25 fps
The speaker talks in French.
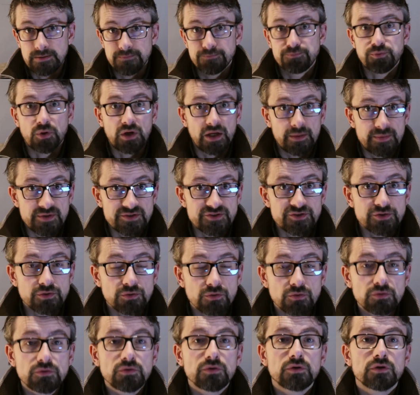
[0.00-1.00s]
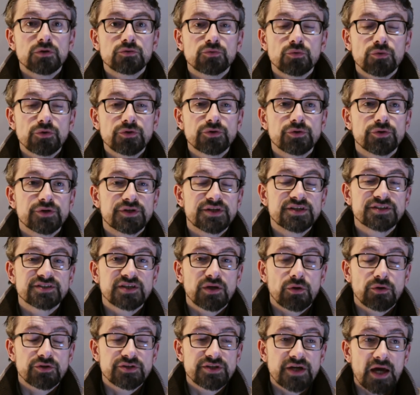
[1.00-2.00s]
pour l'émission euh, donc euh, qui
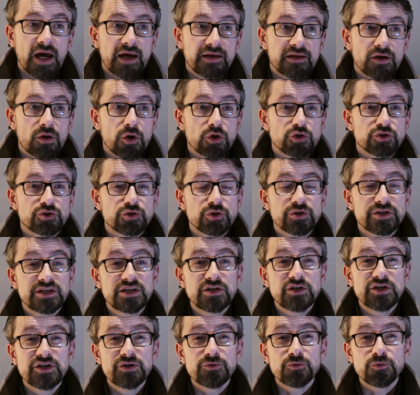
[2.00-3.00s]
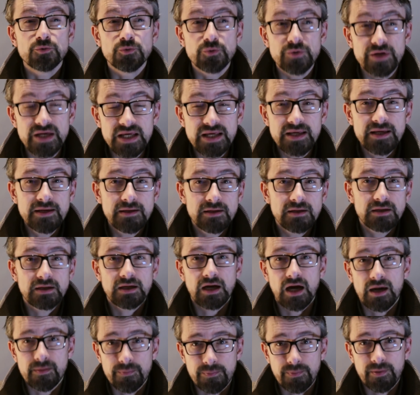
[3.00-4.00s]
serait en direct. Alors je dis oui
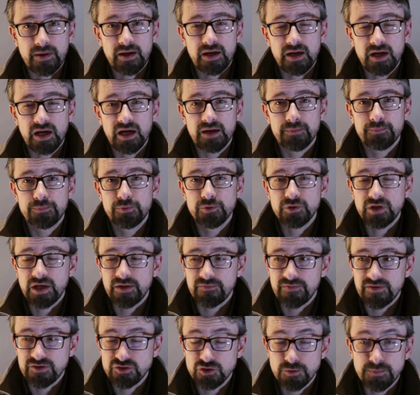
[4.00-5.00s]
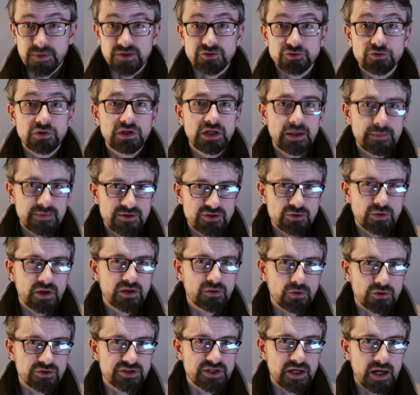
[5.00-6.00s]
après un peu de réflexion, parce que l'émission
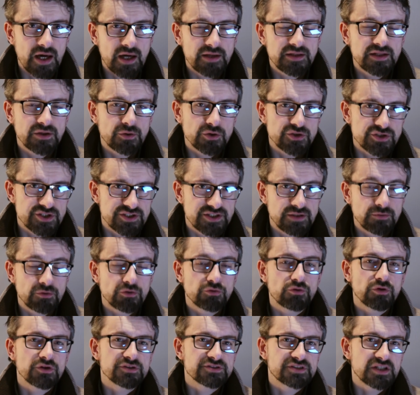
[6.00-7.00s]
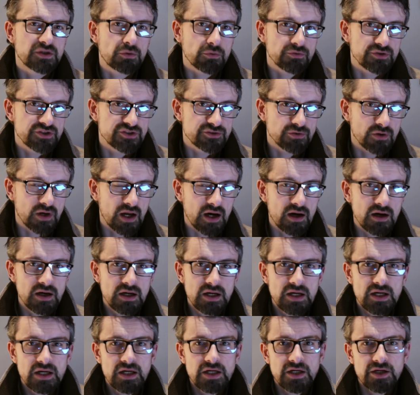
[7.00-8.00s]
est en direct et que j'estime que dans ces conditions-là,
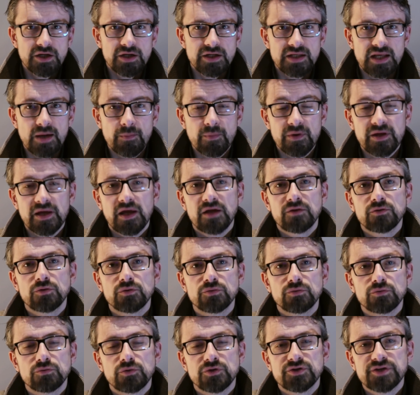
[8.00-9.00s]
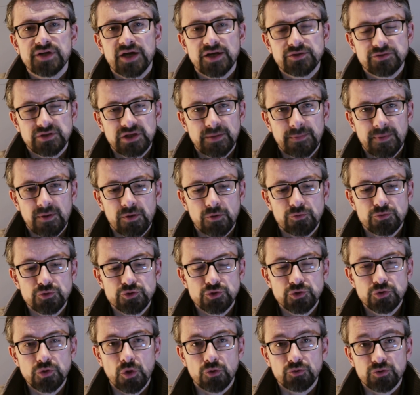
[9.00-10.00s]
il y a moyen de, tirer son épingle du
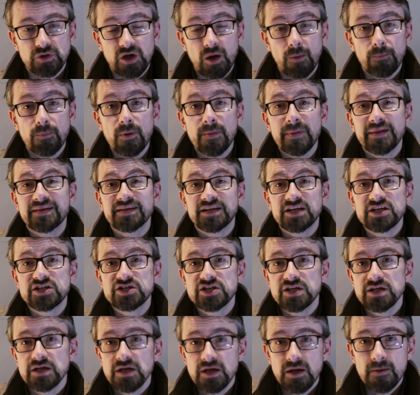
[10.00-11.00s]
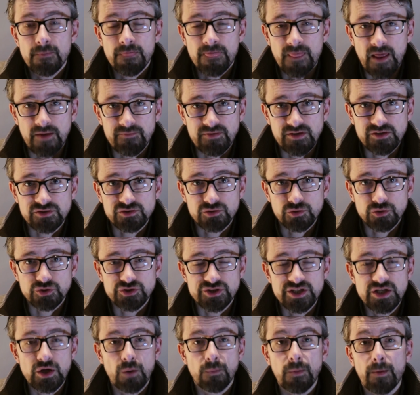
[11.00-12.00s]
jeu. En tout cas, on ne peut pas tricher avec ce que je
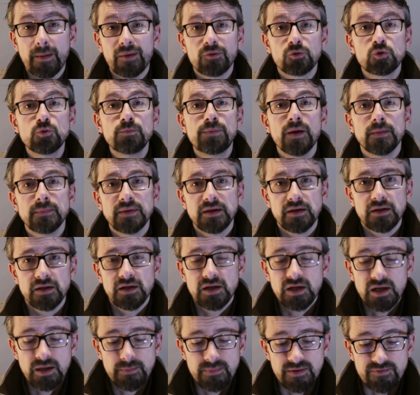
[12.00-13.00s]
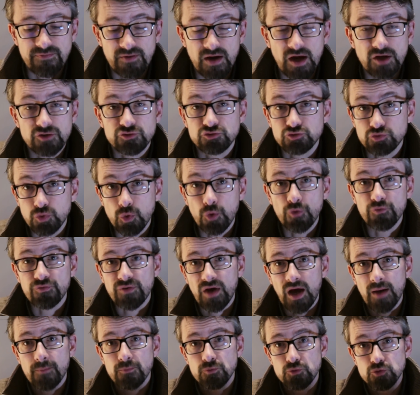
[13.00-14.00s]
dis, on ne peut pas couper mes, mes, phrases, sauf
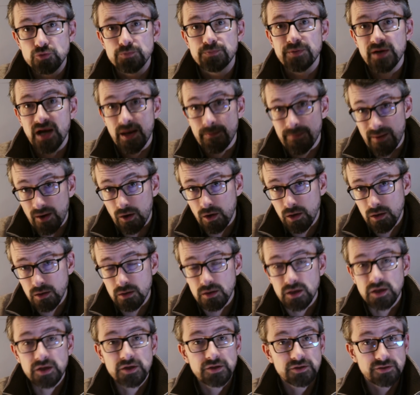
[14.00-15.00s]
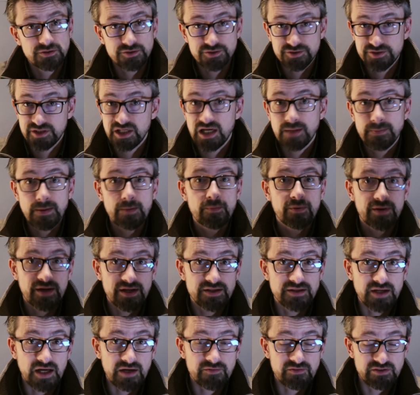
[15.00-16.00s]
à me couper la parole, ce qui n'a pas
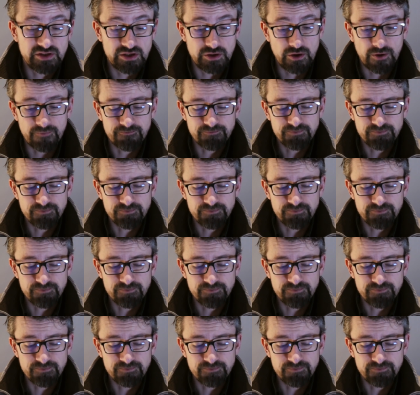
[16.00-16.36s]
manqué d'arriver d'ailleurs.